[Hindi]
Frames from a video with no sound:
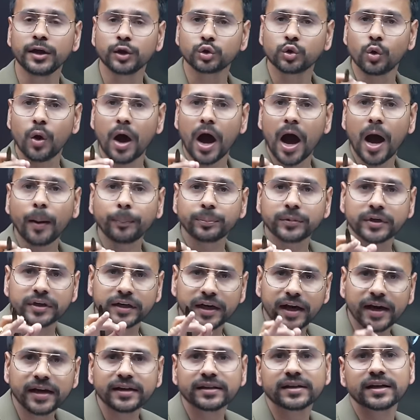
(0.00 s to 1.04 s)
तो आप
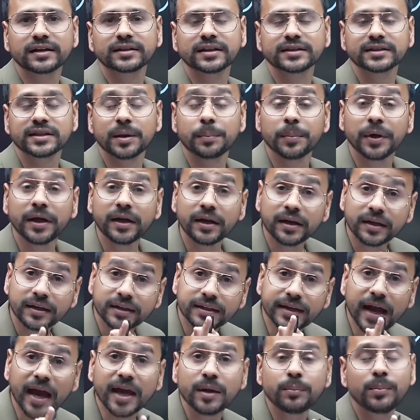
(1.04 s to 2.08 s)
ट्रेड करते समय
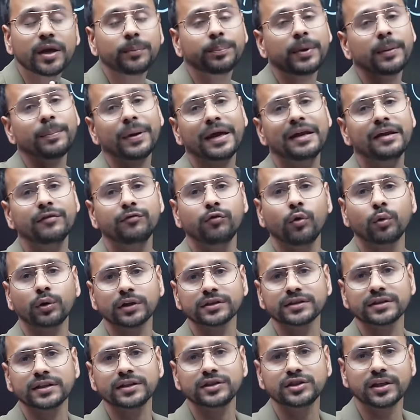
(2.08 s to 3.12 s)
टाइमिंग पे पहले
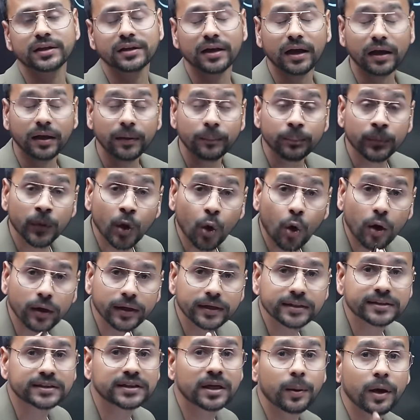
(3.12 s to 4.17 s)
फोकस कीजिएगा और
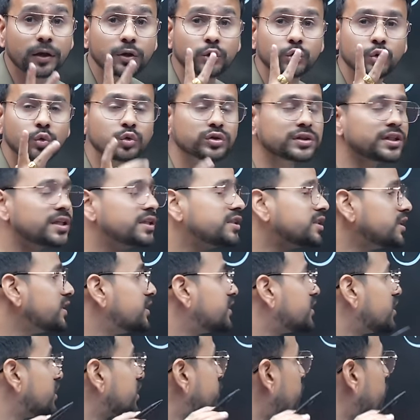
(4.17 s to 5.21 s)
इसके बाद दूसरी चीज जिस